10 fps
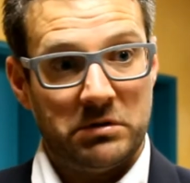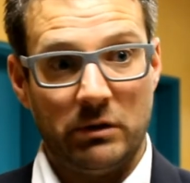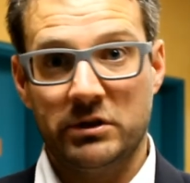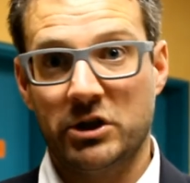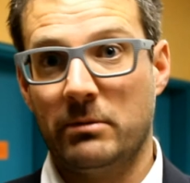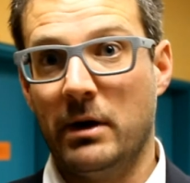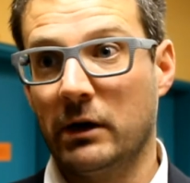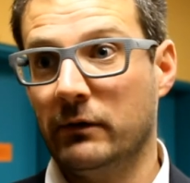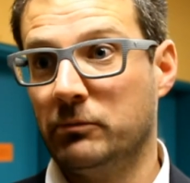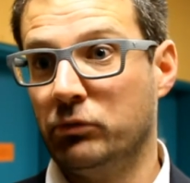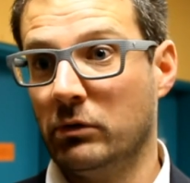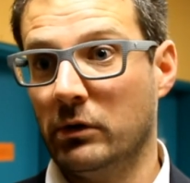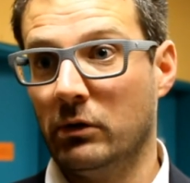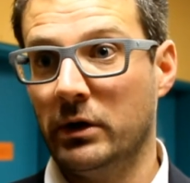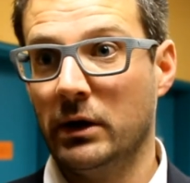Ça nous est jamais arrivé depuis
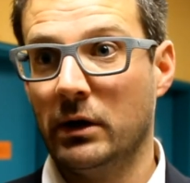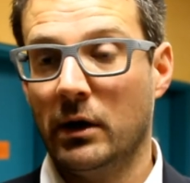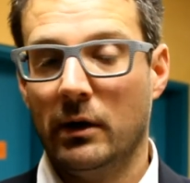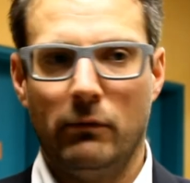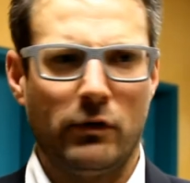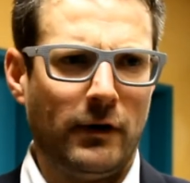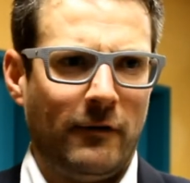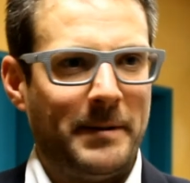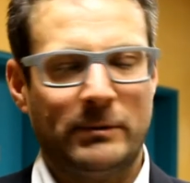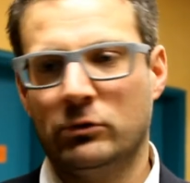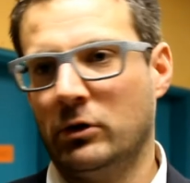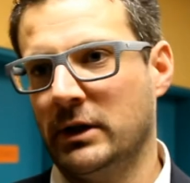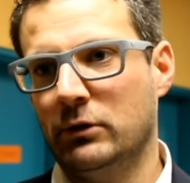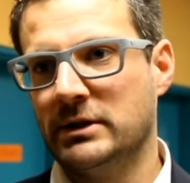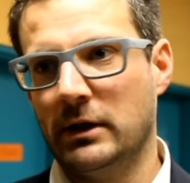qu'on est en ligue. Donc voilà, on va pas se
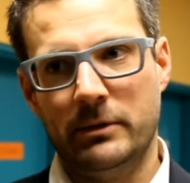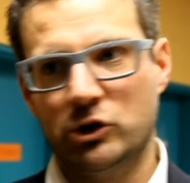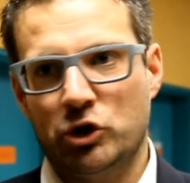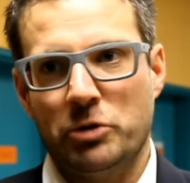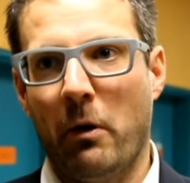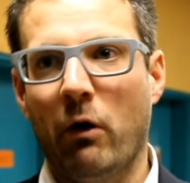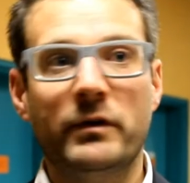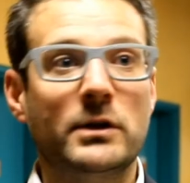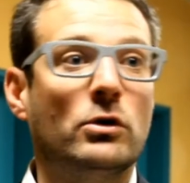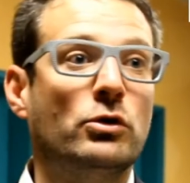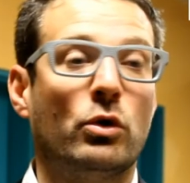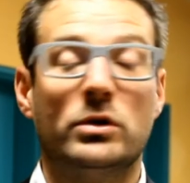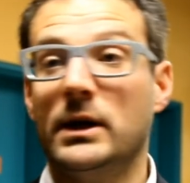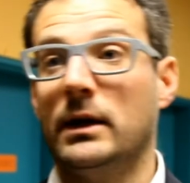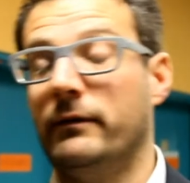contenter de ça, mais j'ai pas envie de,
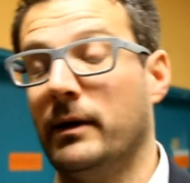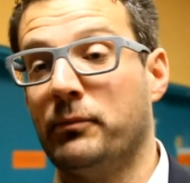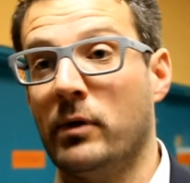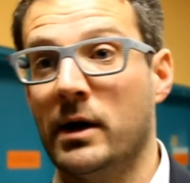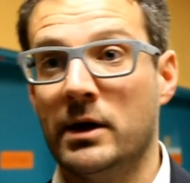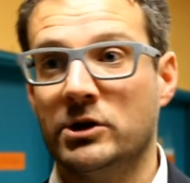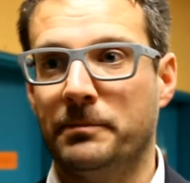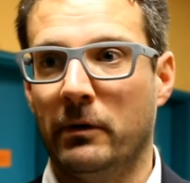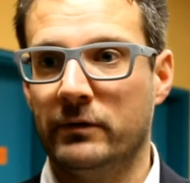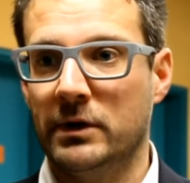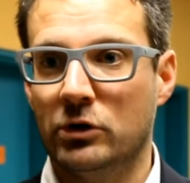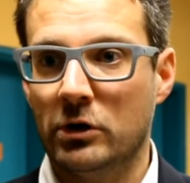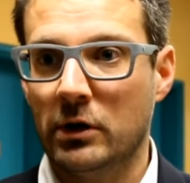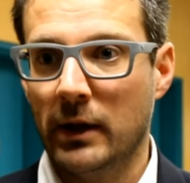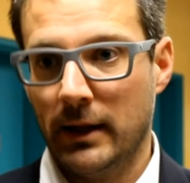retenir les 20 points, j'ai pas envie
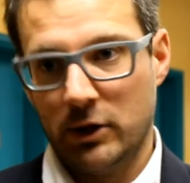de.